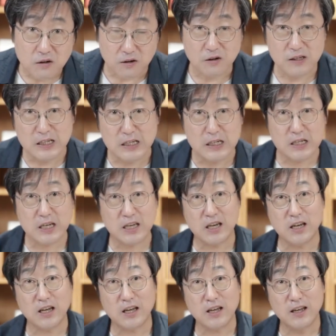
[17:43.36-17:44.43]

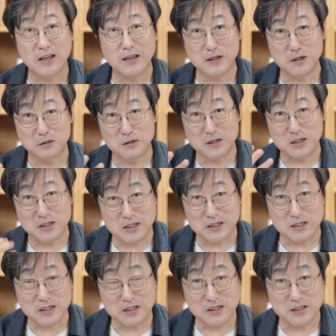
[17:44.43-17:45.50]
이렇게 여러분들
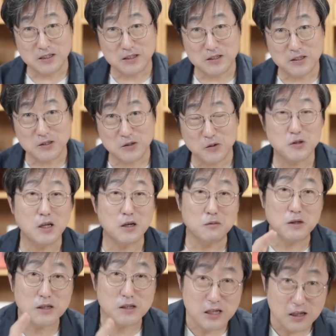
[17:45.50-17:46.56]
지시를 들으시고, 그
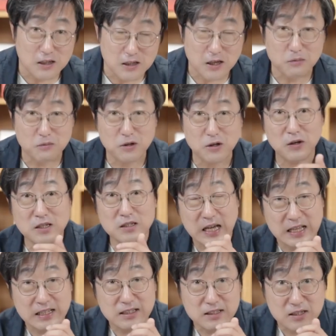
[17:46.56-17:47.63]
다음에 이제 자기 테이블에 와서
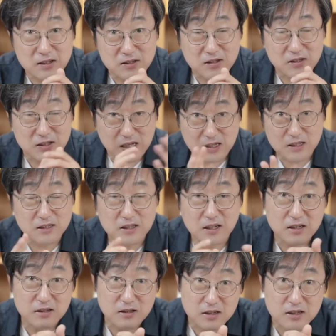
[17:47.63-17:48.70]
앉아서 자기
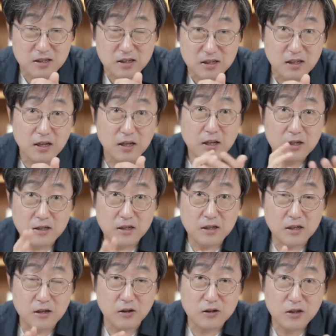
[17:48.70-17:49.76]
책상에서 이제는 그
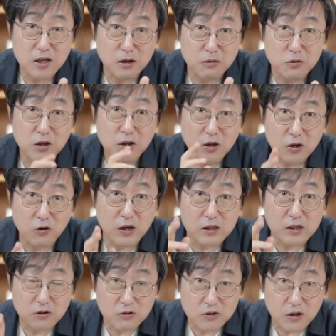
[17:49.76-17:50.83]
일을 어떻게 하면
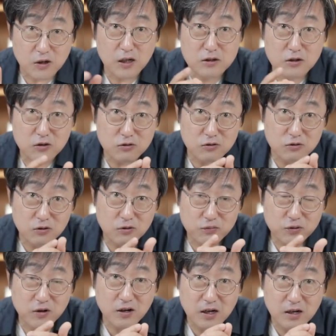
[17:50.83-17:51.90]
효과적으로 전략적으로
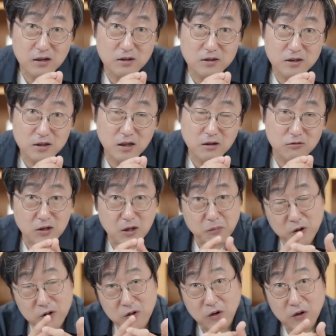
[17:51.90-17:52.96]
풀어갈 것인가. 우리가
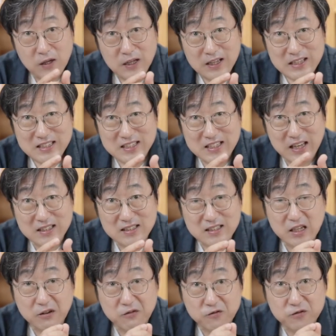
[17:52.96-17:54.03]
보통
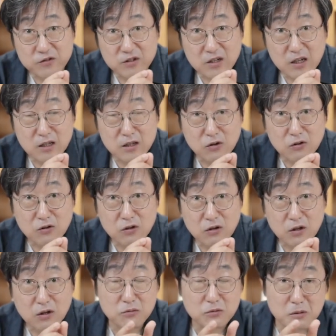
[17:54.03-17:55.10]
CSF라는 용어
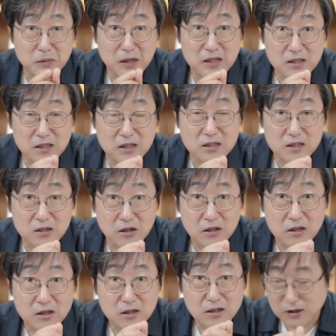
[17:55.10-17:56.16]
여러분들 많이 쓰시죠?
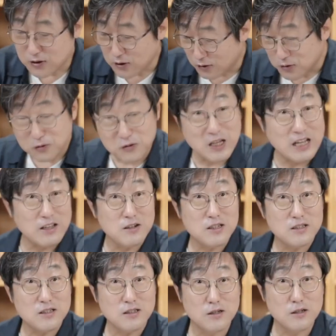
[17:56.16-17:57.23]
이 정도 다이어리
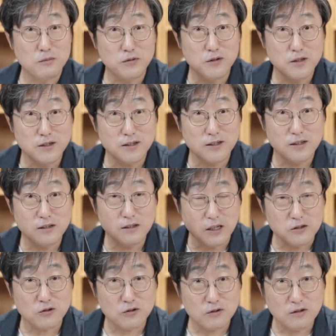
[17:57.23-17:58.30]
쓰실 분들은
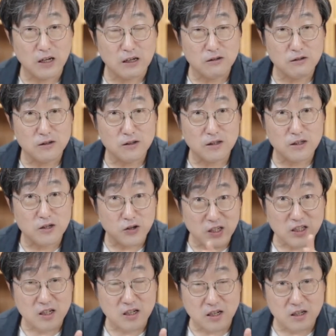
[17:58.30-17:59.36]
대충 알고 계세요.
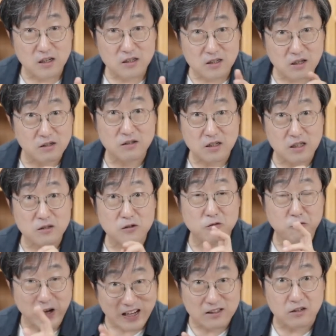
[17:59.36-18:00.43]
Critical Success
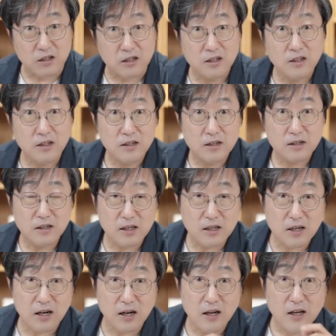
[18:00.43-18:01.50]
Factor.
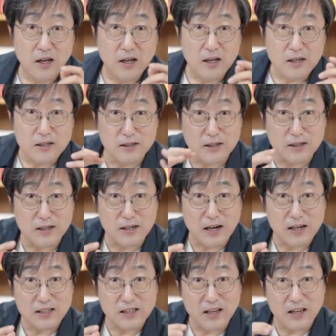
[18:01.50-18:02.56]
그러니까 그 일을
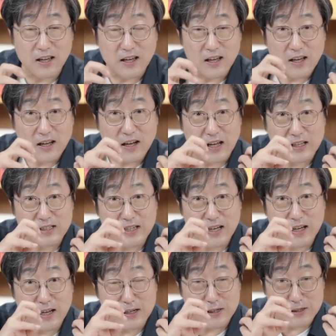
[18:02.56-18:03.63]
할 때
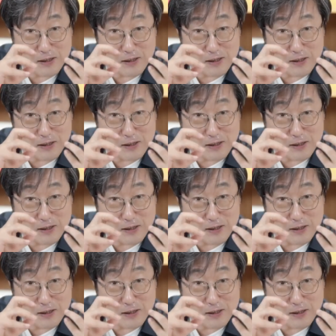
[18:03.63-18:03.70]
가장, 그